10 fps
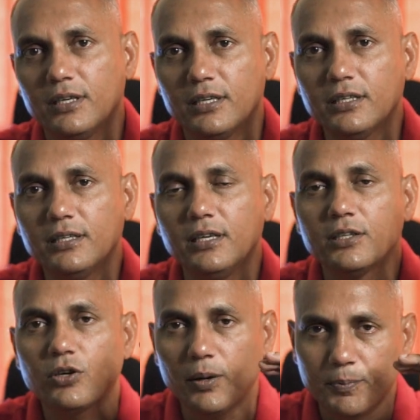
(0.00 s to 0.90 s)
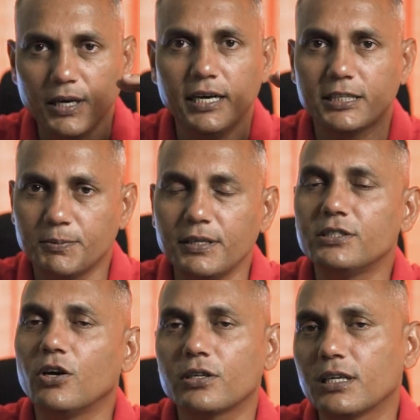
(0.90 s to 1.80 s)
है ना तो आप क्या
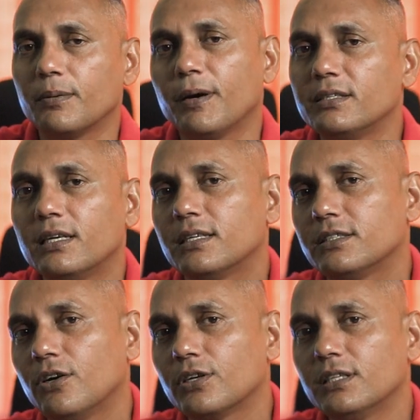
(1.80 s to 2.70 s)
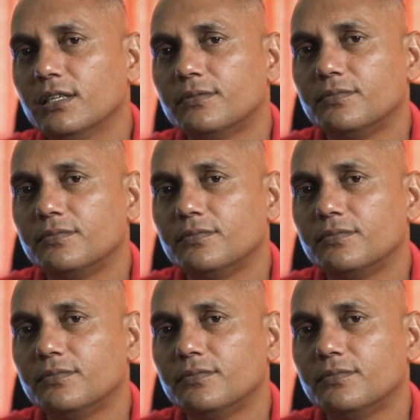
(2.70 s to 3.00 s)
एक्सपीरियंस डॉक्टर के पास जाना चाहोगे ना